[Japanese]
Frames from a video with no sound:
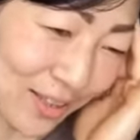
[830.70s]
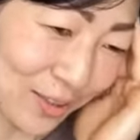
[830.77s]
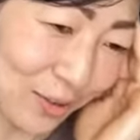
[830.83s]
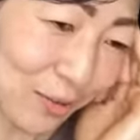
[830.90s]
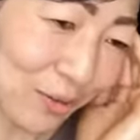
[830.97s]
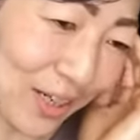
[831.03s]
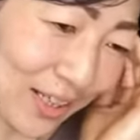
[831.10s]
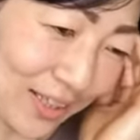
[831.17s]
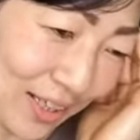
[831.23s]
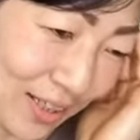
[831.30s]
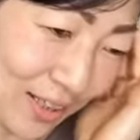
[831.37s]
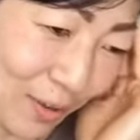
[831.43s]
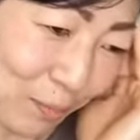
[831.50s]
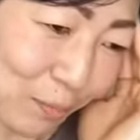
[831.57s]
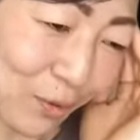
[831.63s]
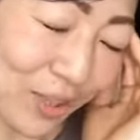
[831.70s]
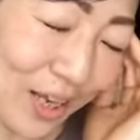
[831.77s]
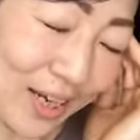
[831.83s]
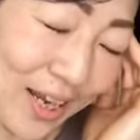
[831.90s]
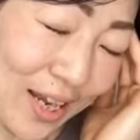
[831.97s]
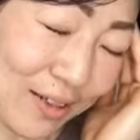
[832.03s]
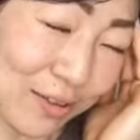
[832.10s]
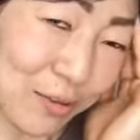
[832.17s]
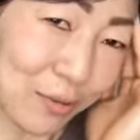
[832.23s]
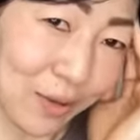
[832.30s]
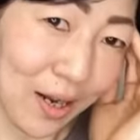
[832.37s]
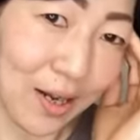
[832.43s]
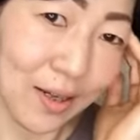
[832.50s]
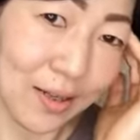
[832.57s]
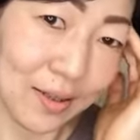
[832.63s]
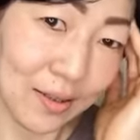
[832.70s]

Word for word: ちょっと片っぽだけやるとか